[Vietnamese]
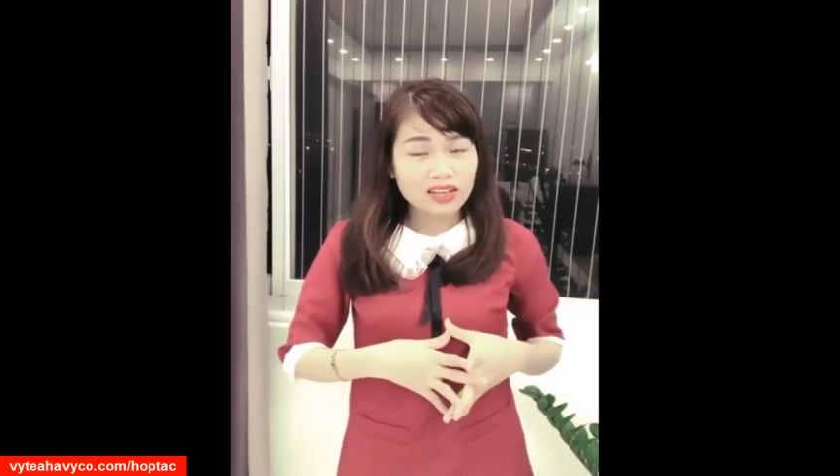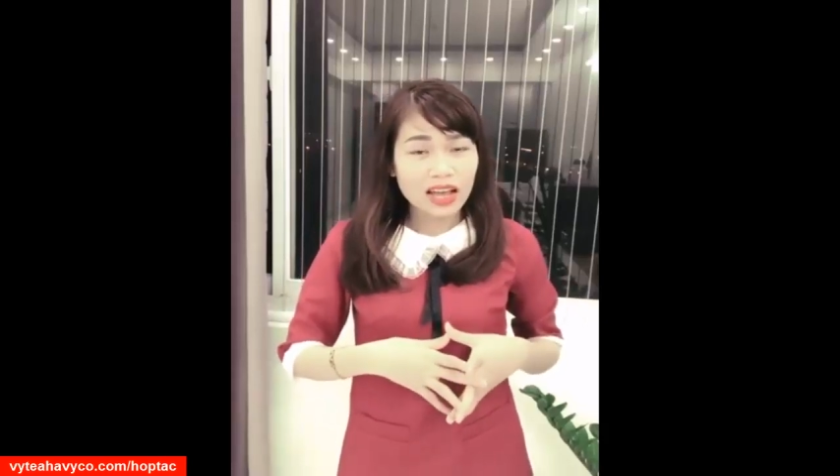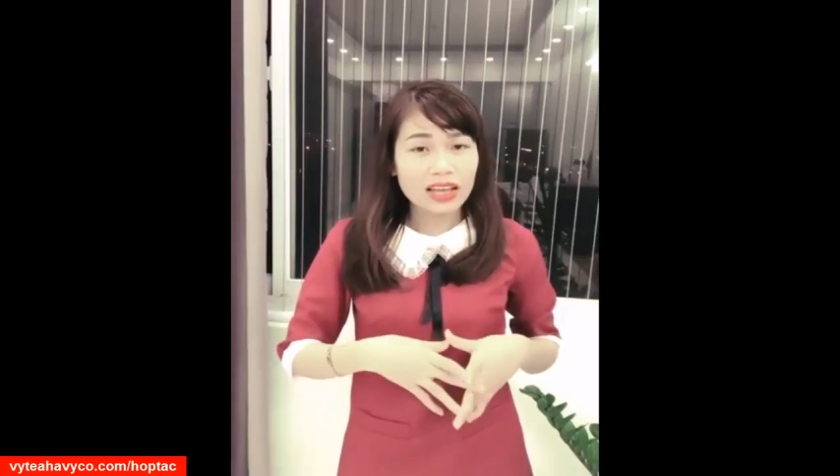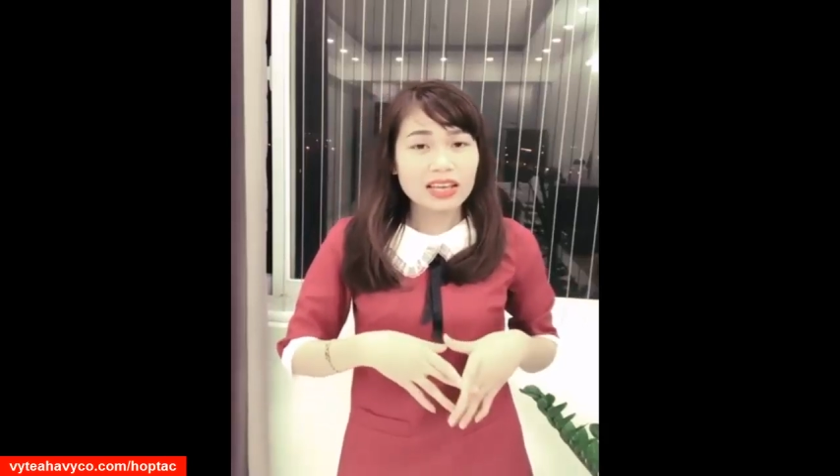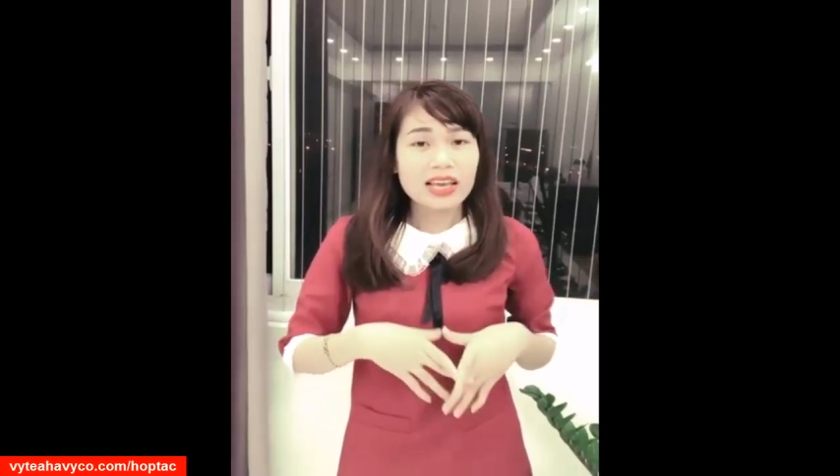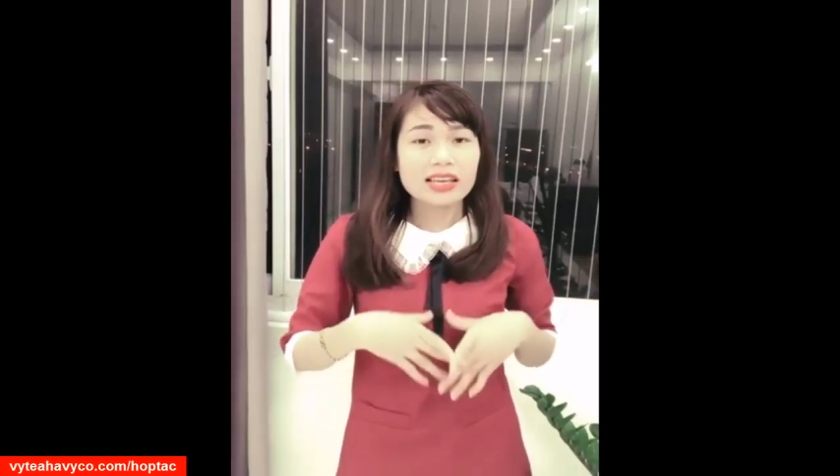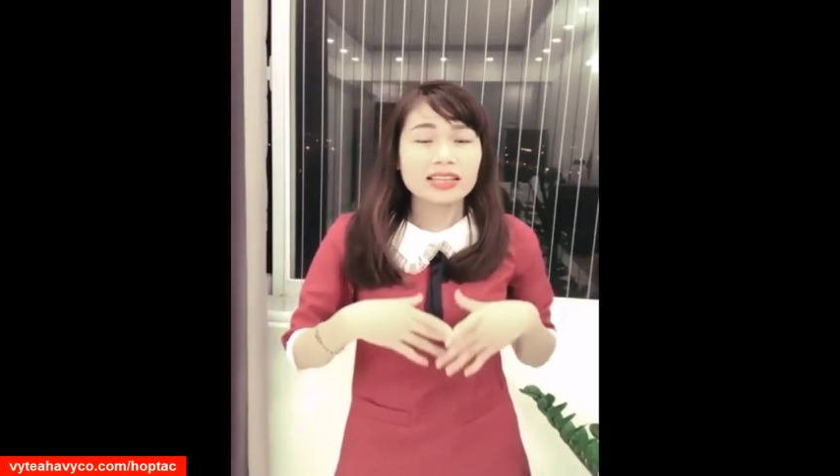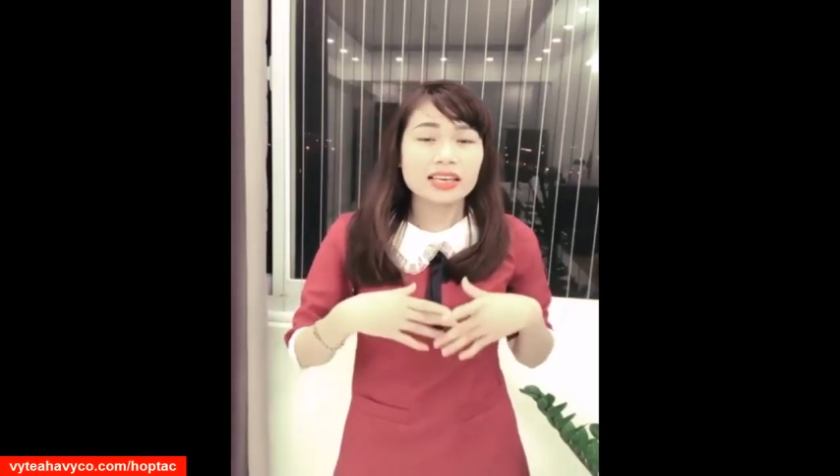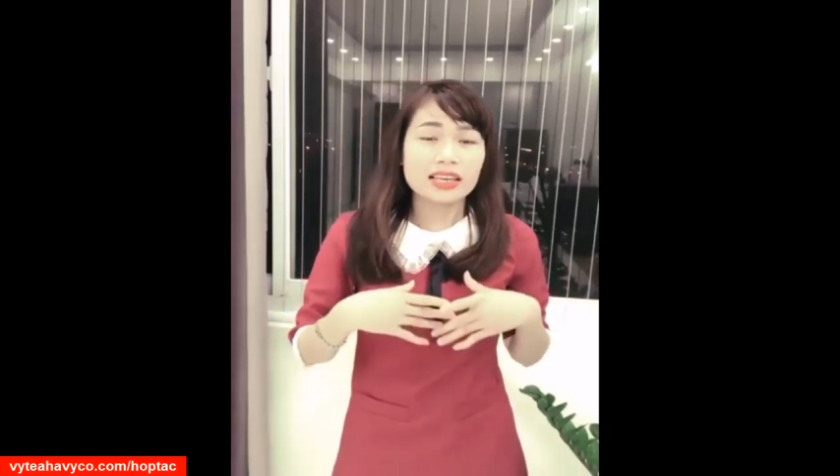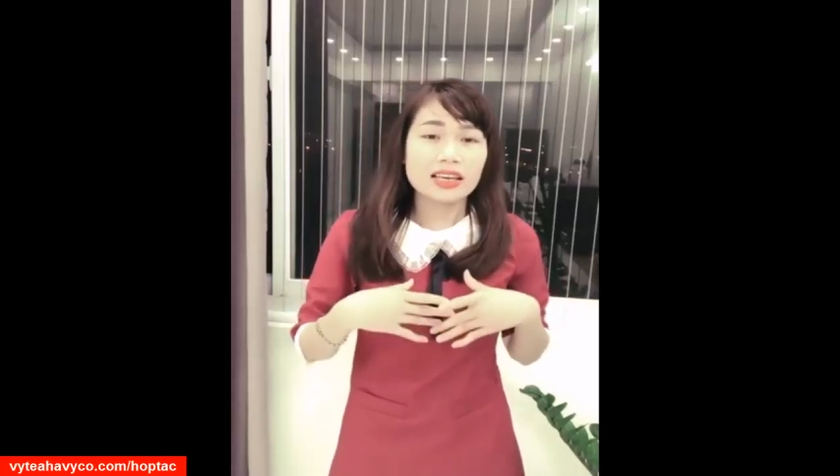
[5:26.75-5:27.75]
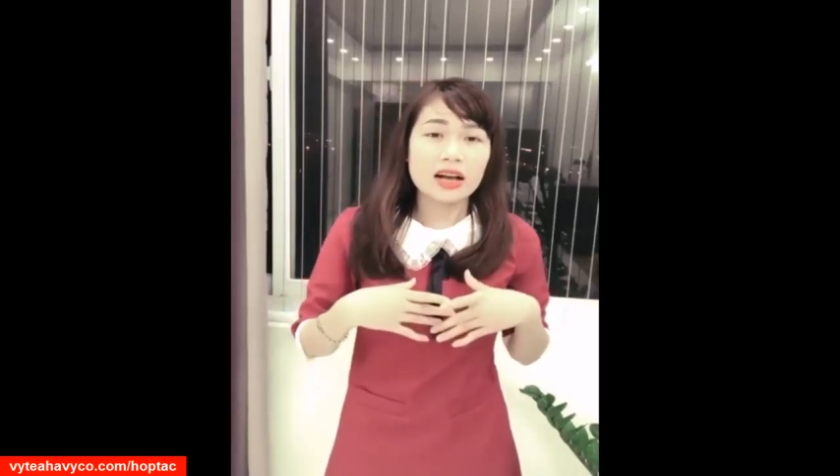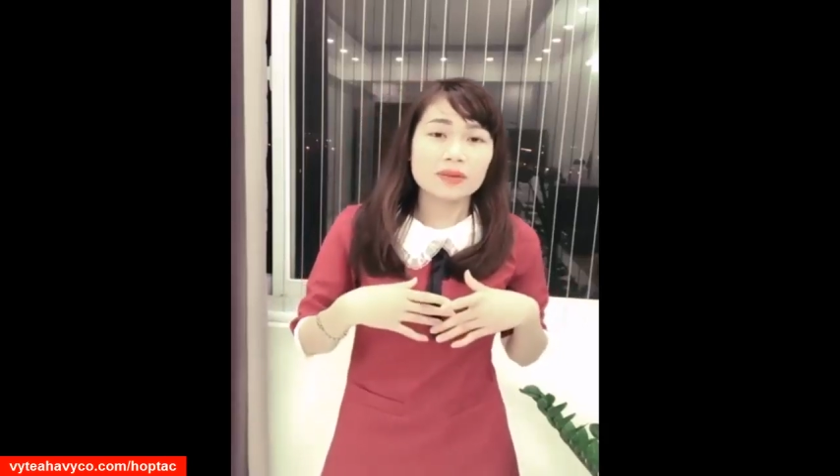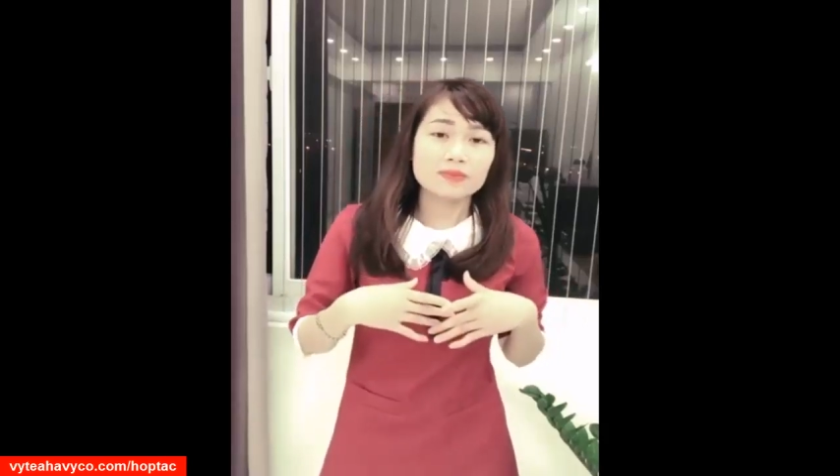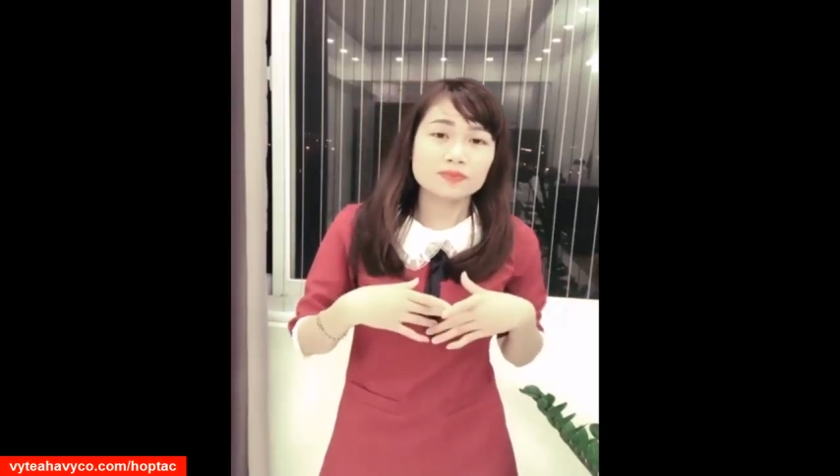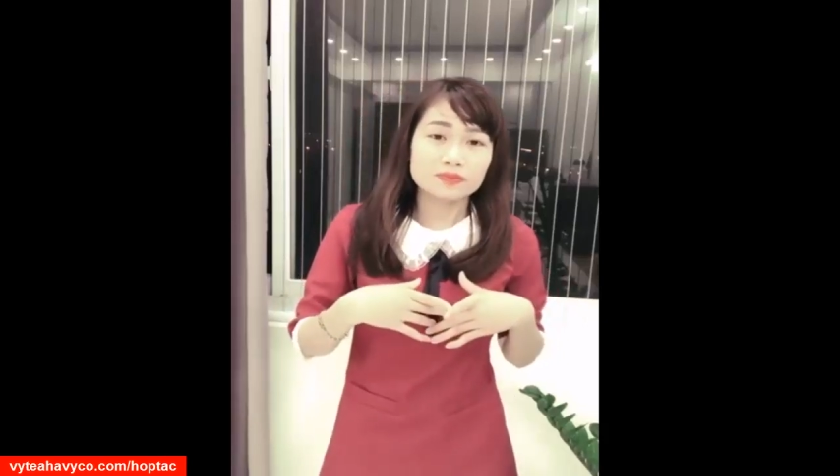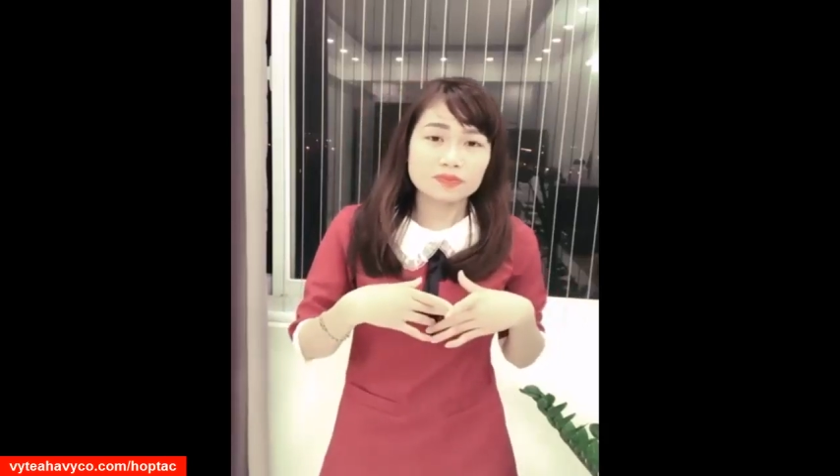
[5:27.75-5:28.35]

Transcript: đấy thì à,